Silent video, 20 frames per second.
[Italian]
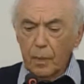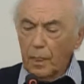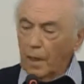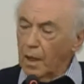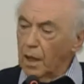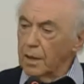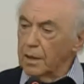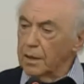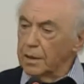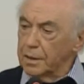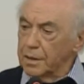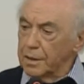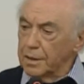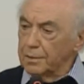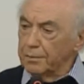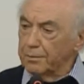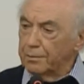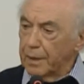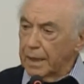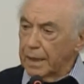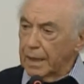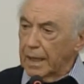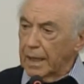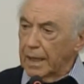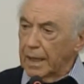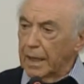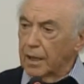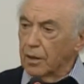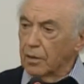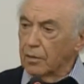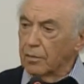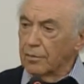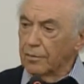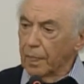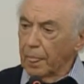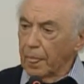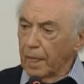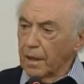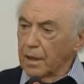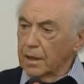e in parallelo
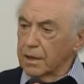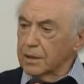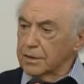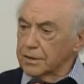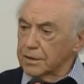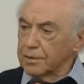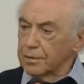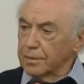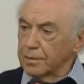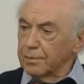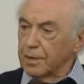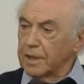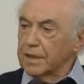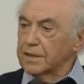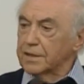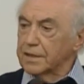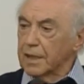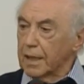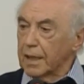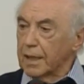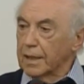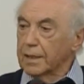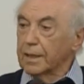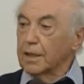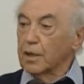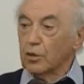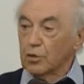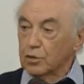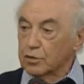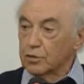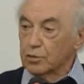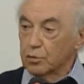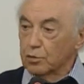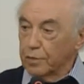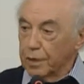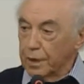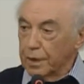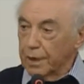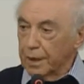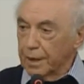eh, si pensa a
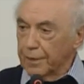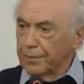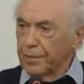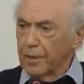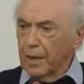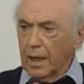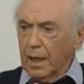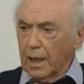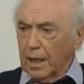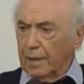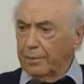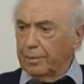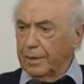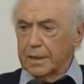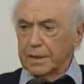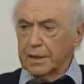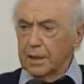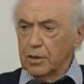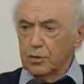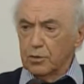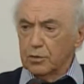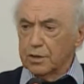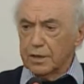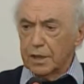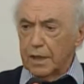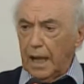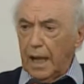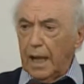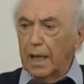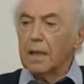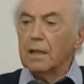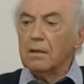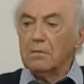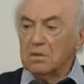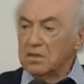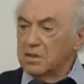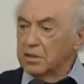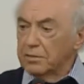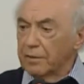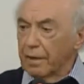ricostruire la parte industriale e
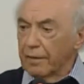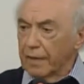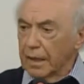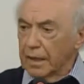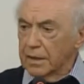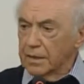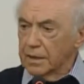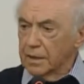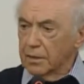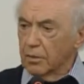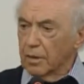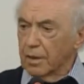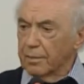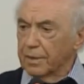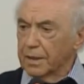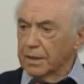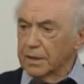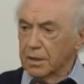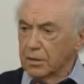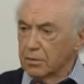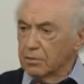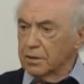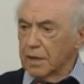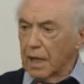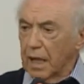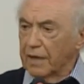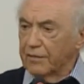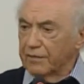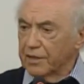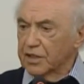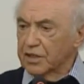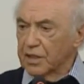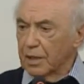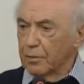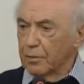eh, si va avanti con la parte industriale, facciamo